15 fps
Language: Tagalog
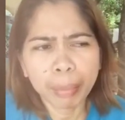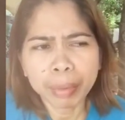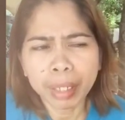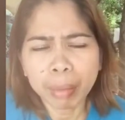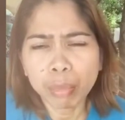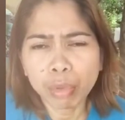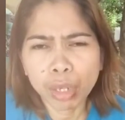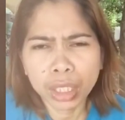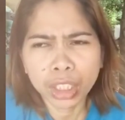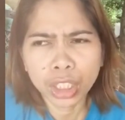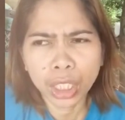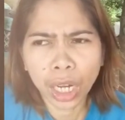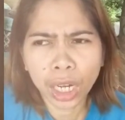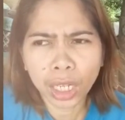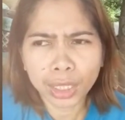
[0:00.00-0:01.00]
amin na
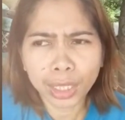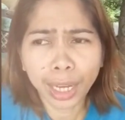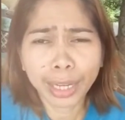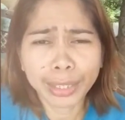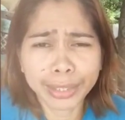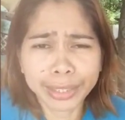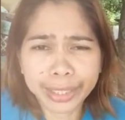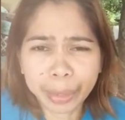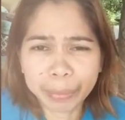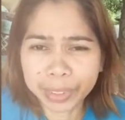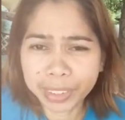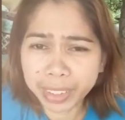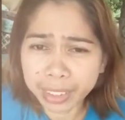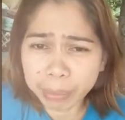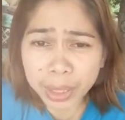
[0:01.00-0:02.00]
ambulansya. Ihatid kami.
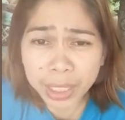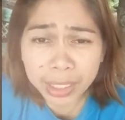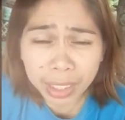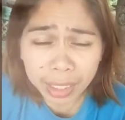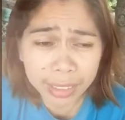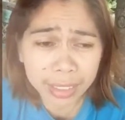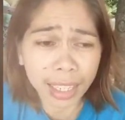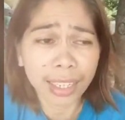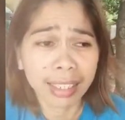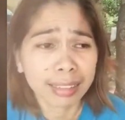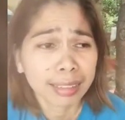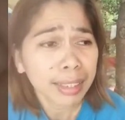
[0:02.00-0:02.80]
Mas taksa.